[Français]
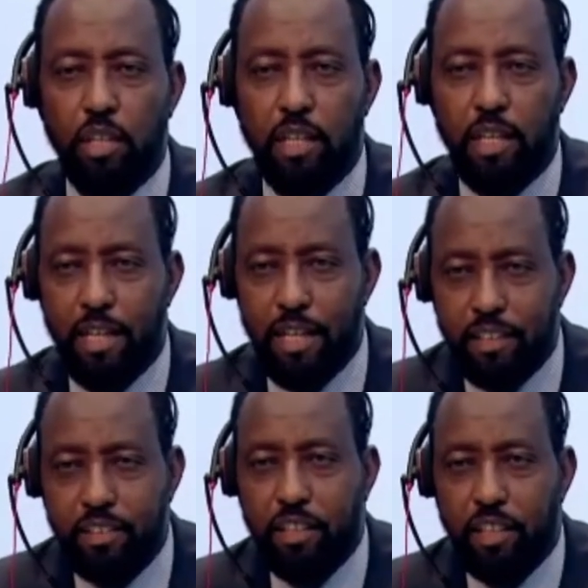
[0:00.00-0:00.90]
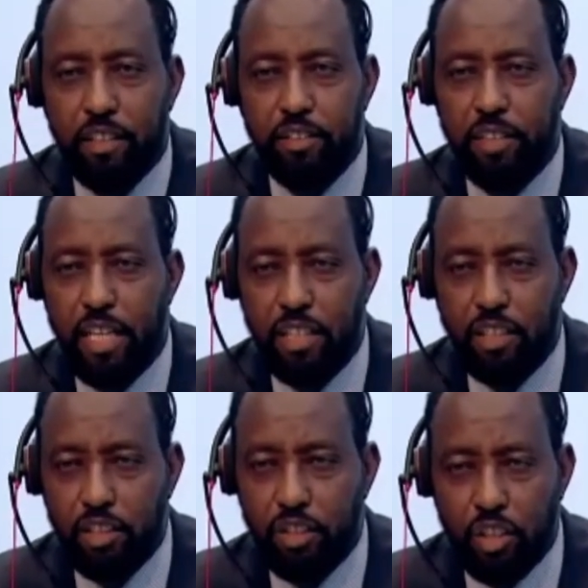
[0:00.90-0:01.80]
le
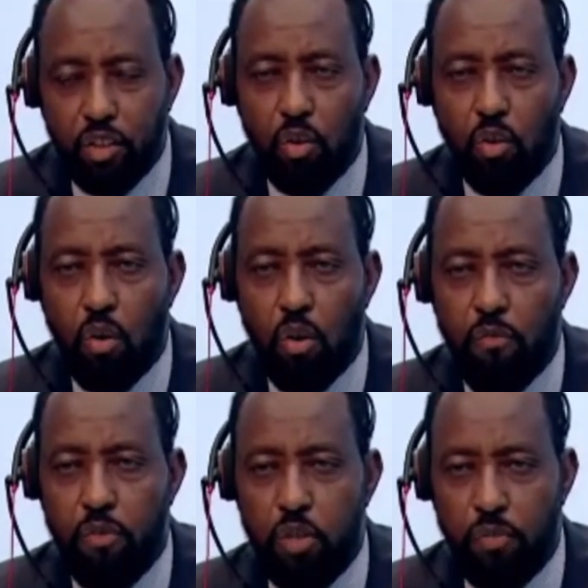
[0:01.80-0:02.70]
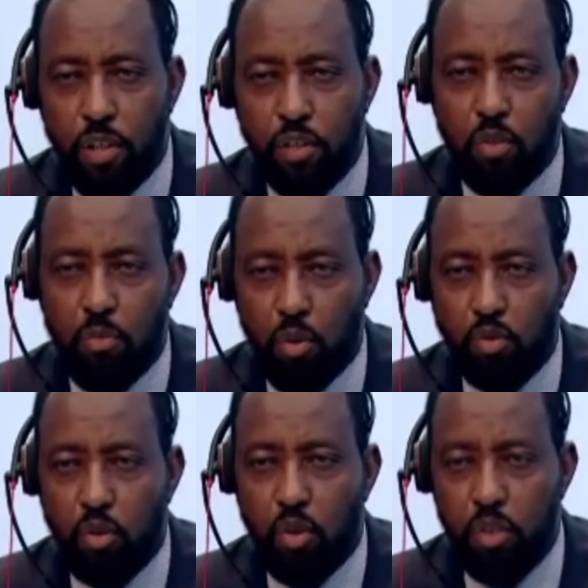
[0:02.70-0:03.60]
nouveau
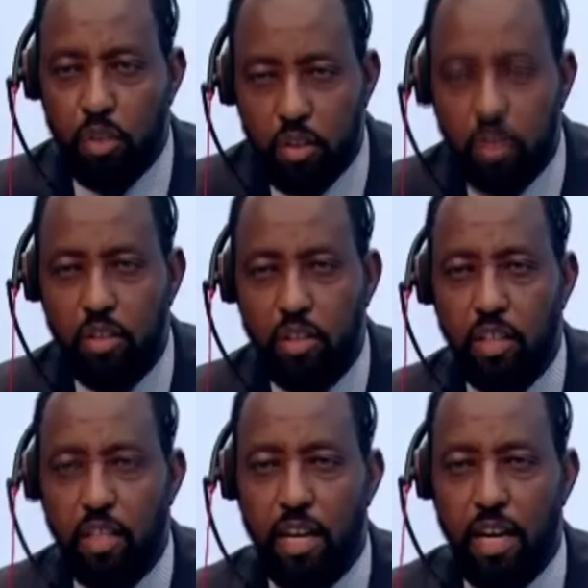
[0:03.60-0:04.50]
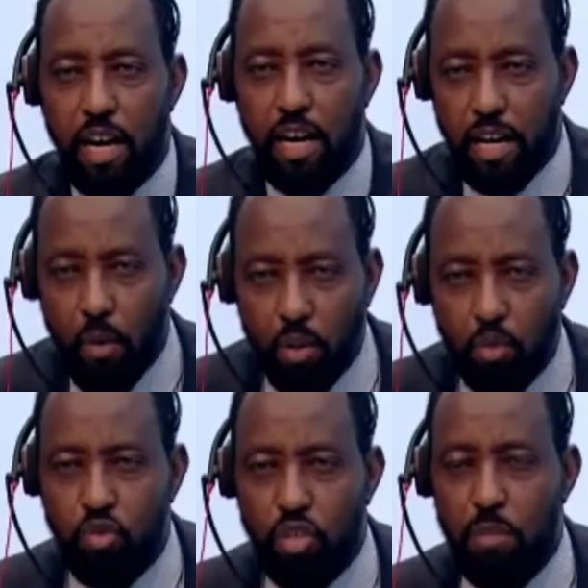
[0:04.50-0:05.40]
directeur général élu de
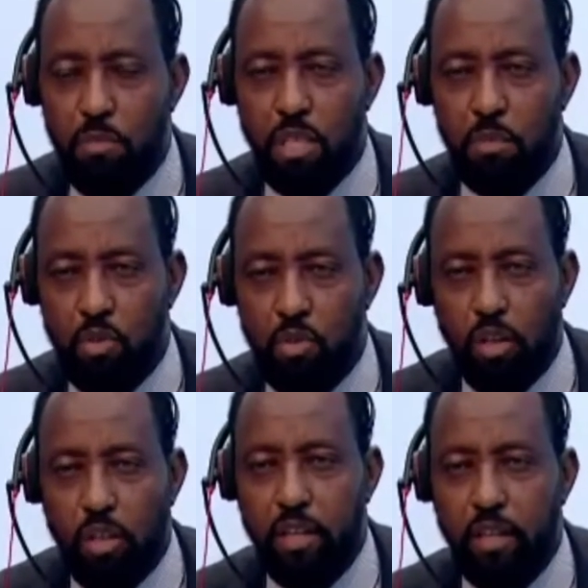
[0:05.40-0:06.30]
l'Union postale universelle.